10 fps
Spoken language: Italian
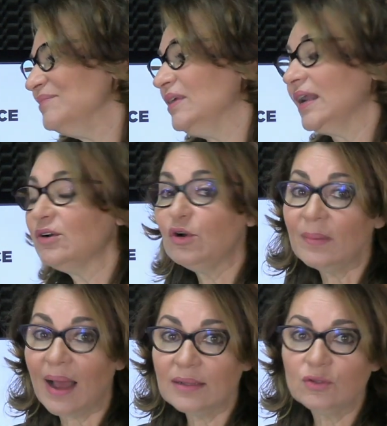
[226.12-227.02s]
Mi
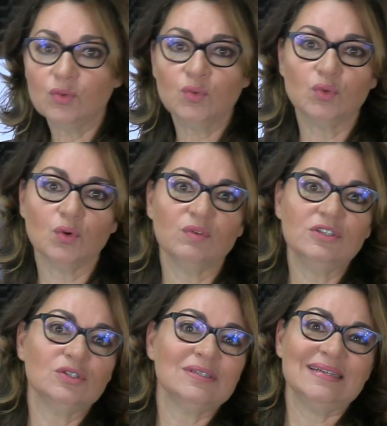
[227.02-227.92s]
raccomando, tutto
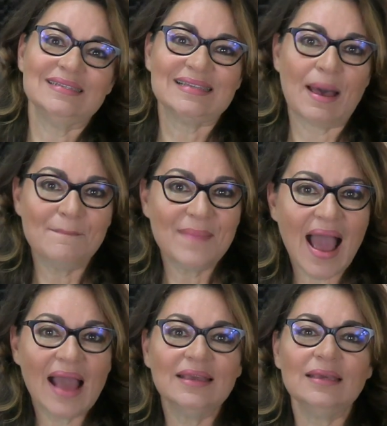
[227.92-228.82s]
questo senza
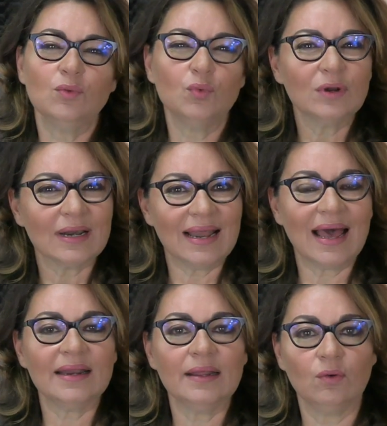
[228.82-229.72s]
mai
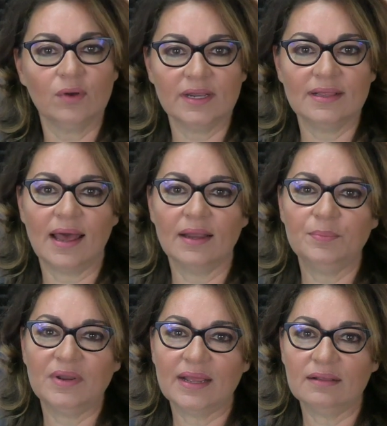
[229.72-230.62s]
urlare o
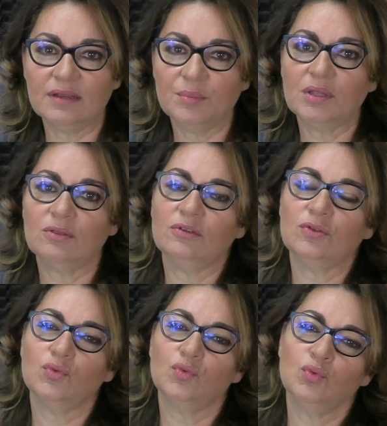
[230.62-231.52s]
gridare, perché
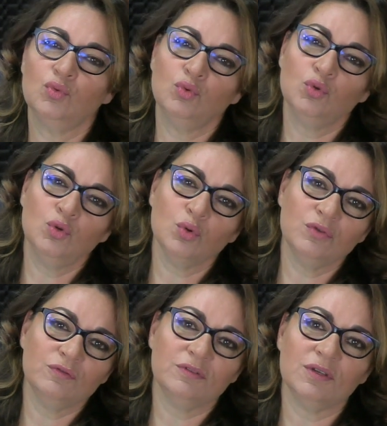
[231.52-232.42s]
altrimenti
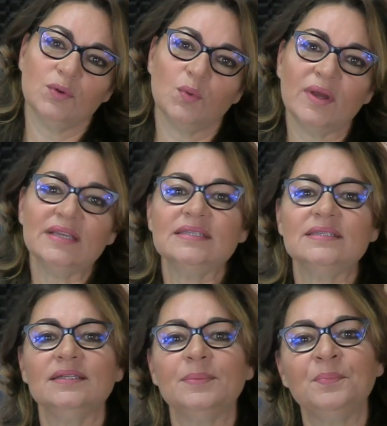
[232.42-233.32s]
tutti
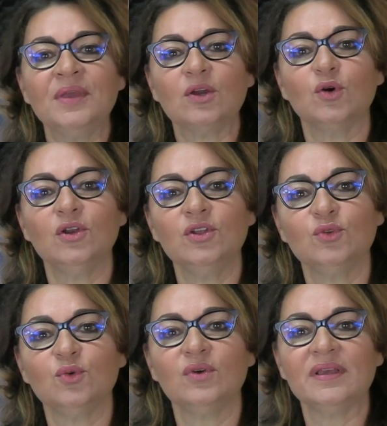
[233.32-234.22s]
questi
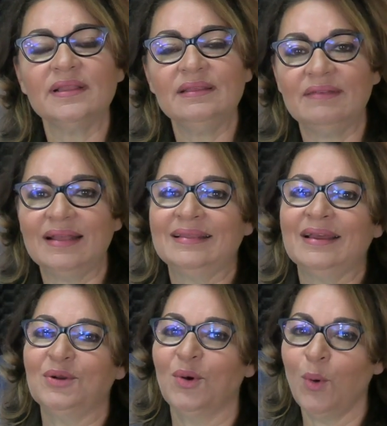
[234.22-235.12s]
piccoli trucchi
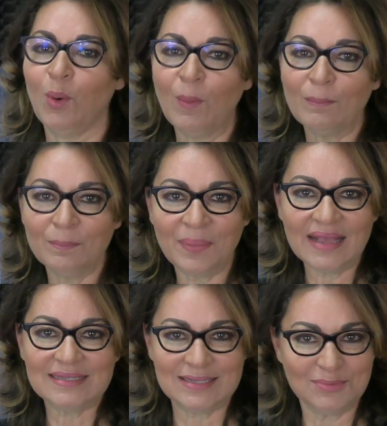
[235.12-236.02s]
diventano un
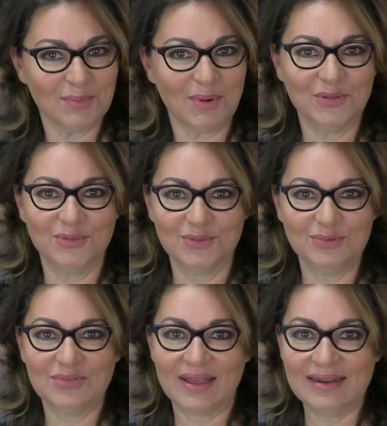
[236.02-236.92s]
pessimo modo
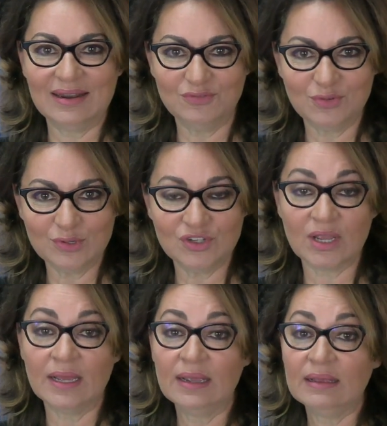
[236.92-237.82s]
di usare la
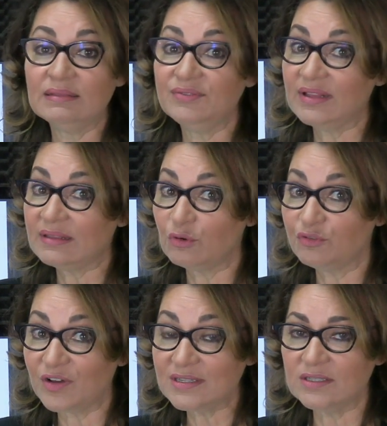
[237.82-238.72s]
voce,
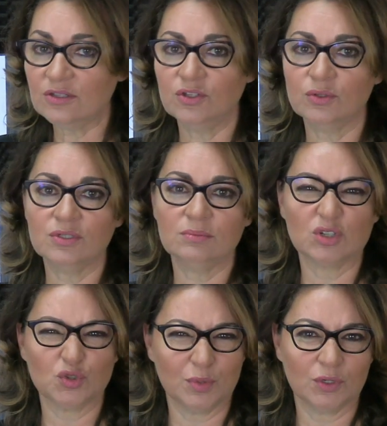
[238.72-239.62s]
diventano fastidiosi,
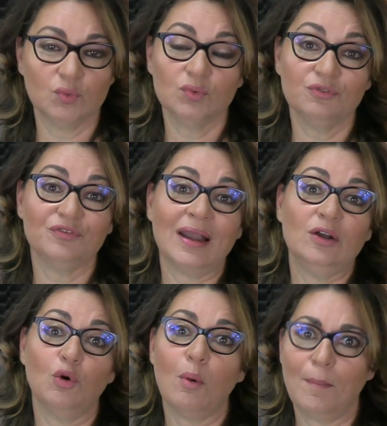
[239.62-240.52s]
ma soprattutto
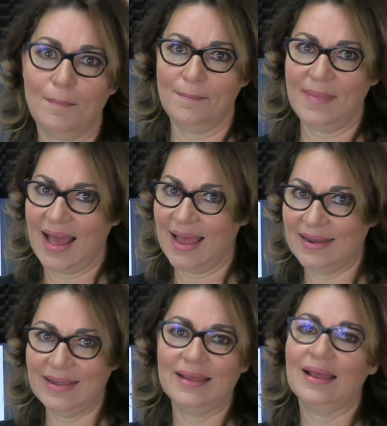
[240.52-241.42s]
fanno
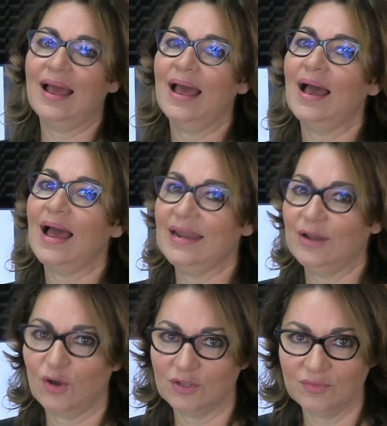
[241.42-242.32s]
male
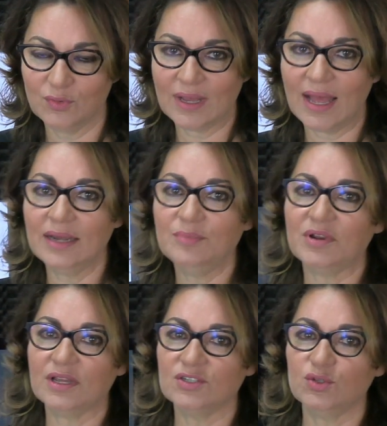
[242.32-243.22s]
alle corde vocali
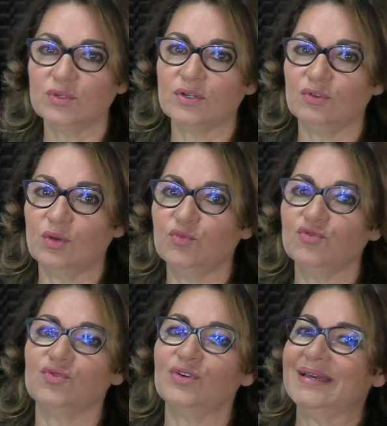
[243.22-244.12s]
perché si usano dei
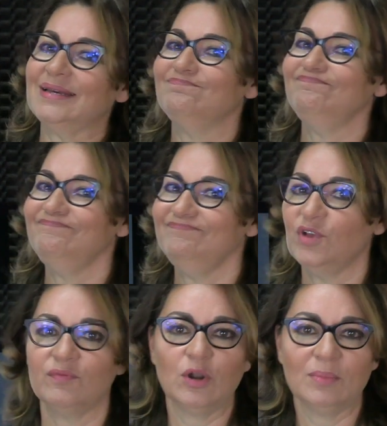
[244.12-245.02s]
muscoli che
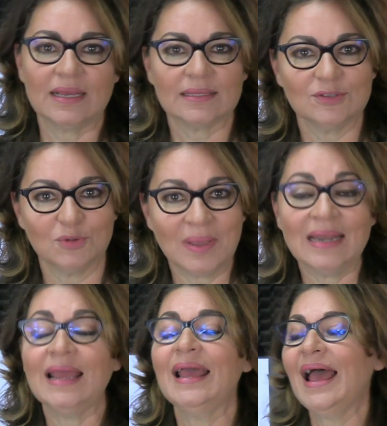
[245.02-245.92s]
mm, non vanno mica tanto
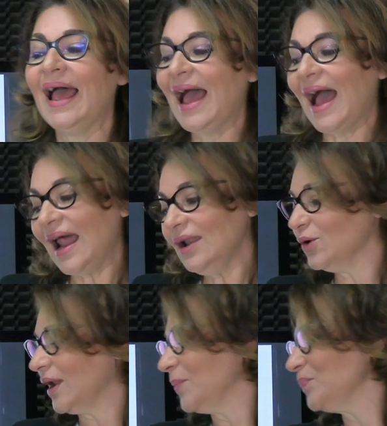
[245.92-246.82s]
bene.
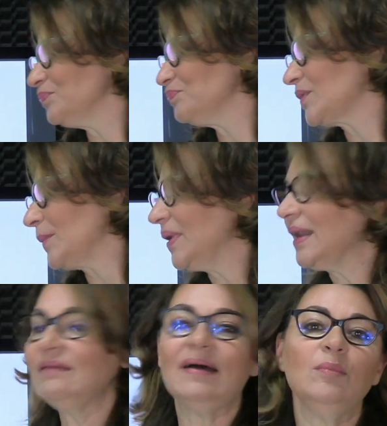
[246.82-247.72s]
Allora,
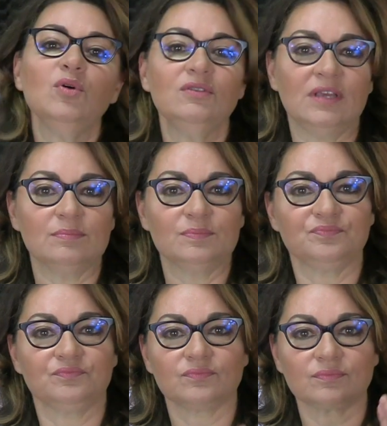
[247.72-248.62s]
parlavamo di
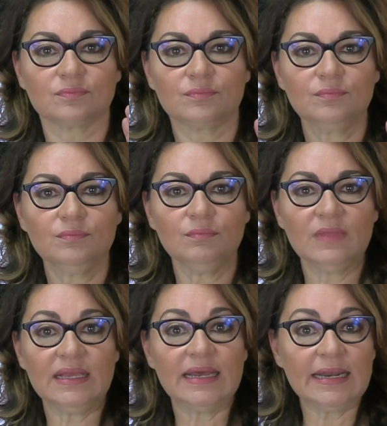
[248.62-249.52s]

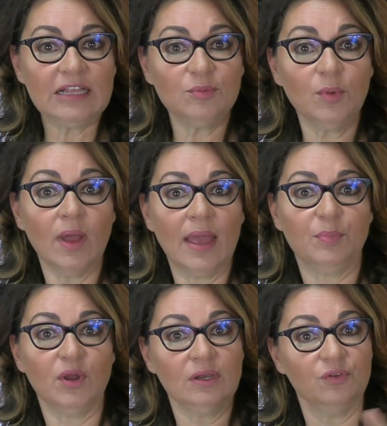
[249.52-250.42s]
ritmo e
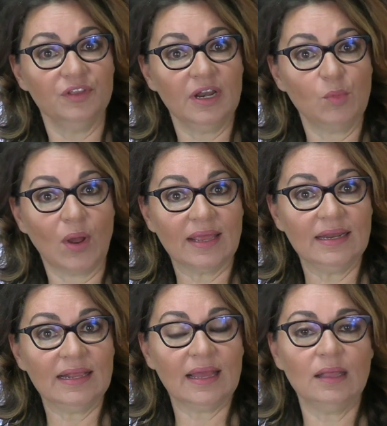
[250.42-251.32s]
poi lo vedremo anche
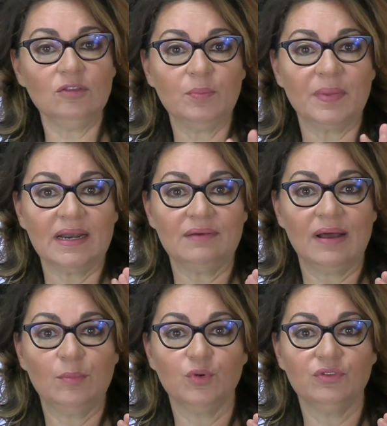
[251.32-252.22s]
nel canto,
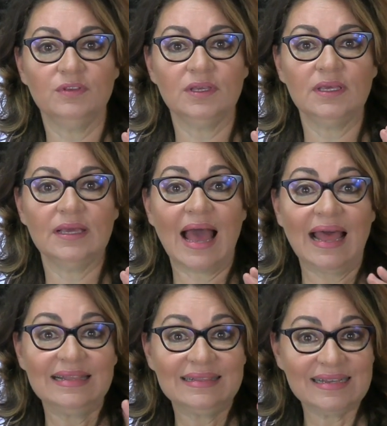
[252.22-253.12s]
parlavamo di
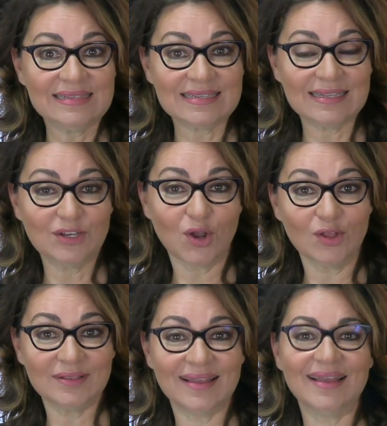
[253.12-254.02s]
altezza di
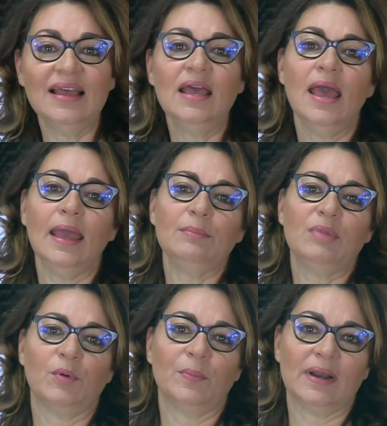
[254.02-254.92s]
nota e
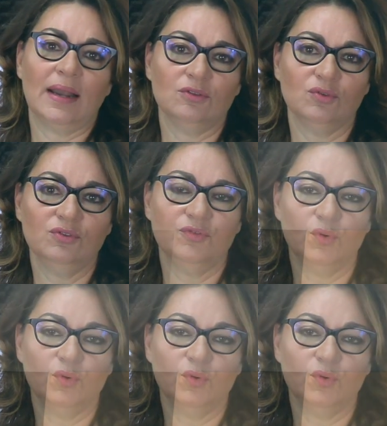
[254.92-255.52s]
abbiamo parlato di